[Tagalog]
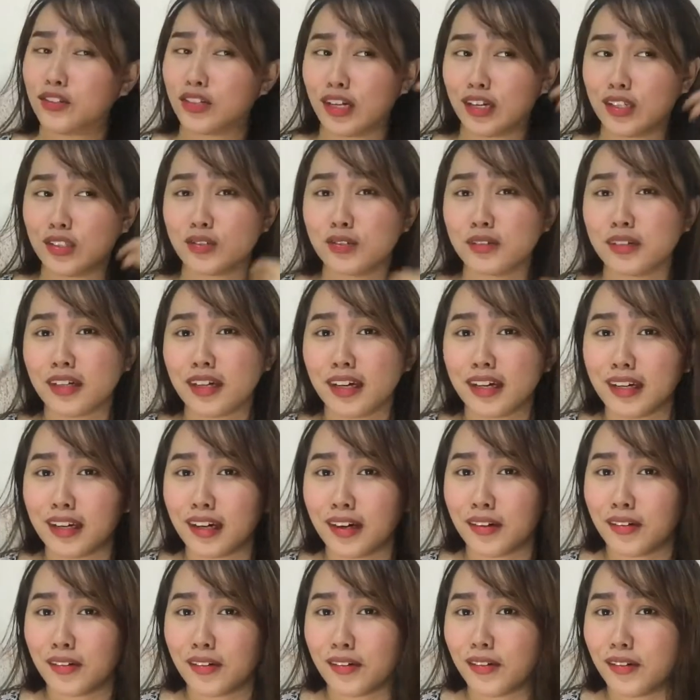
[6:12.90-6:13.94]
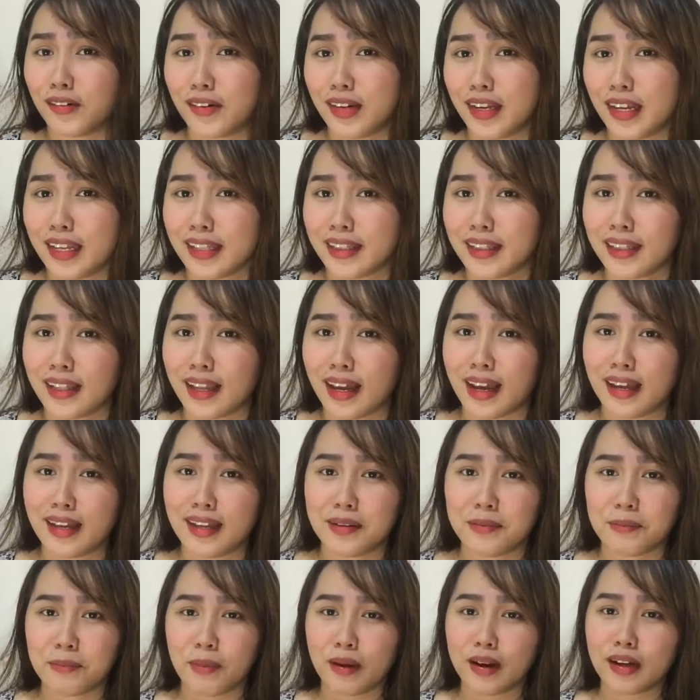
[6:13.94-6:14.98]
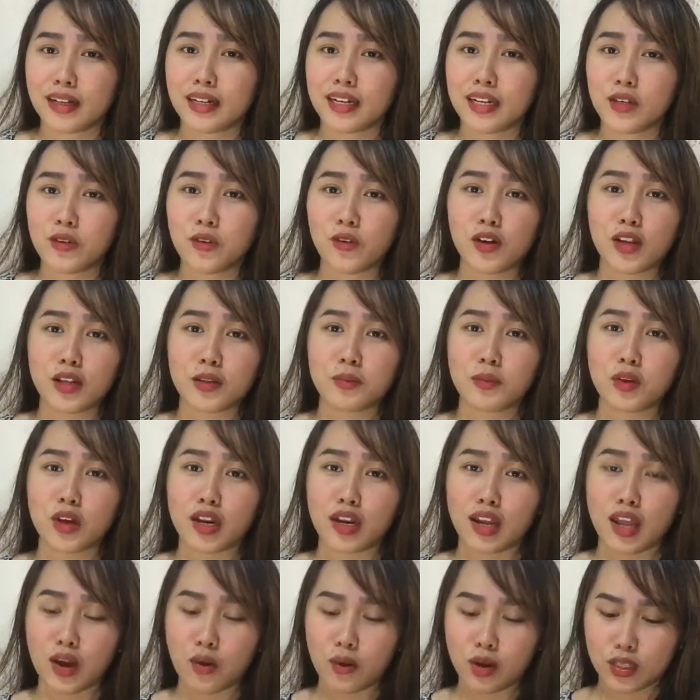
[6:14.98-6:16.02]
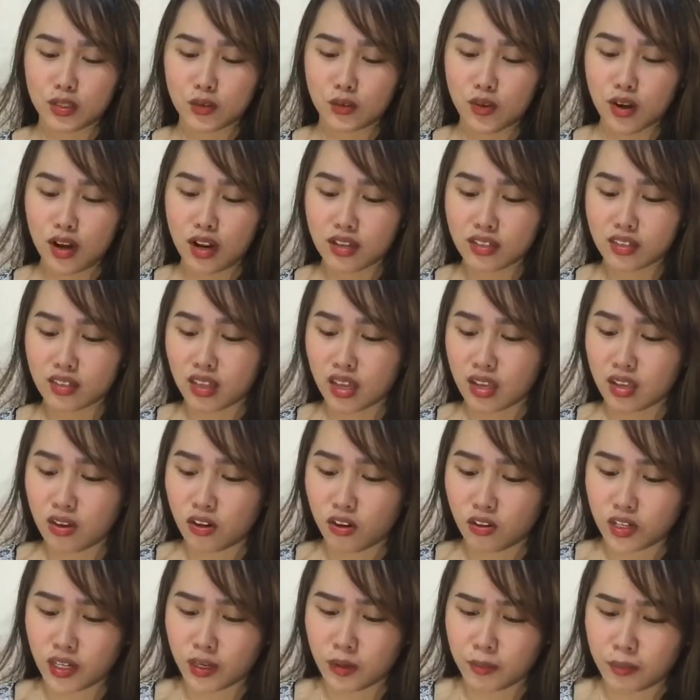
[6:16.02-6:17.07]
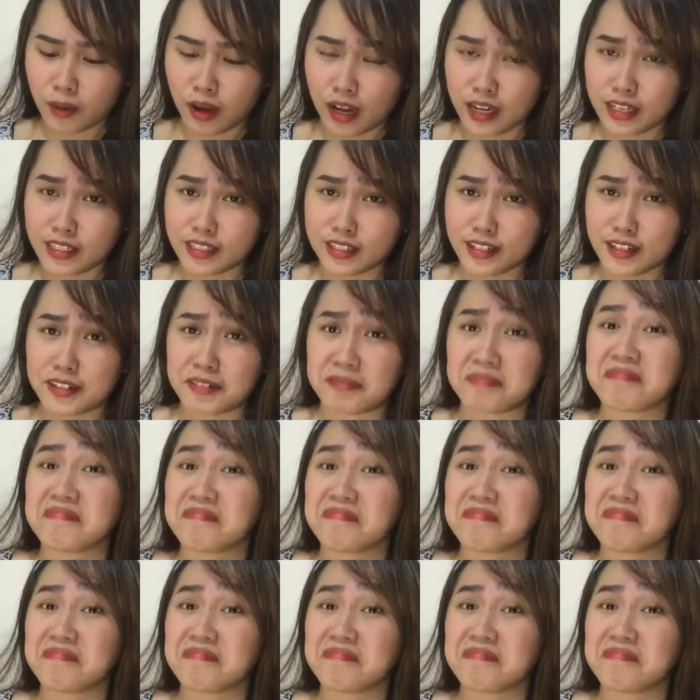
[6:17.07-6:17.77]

chance Huwag ka nang uulit Dahil pag inulit mo yun, ewan ko lang sa'yo kung badger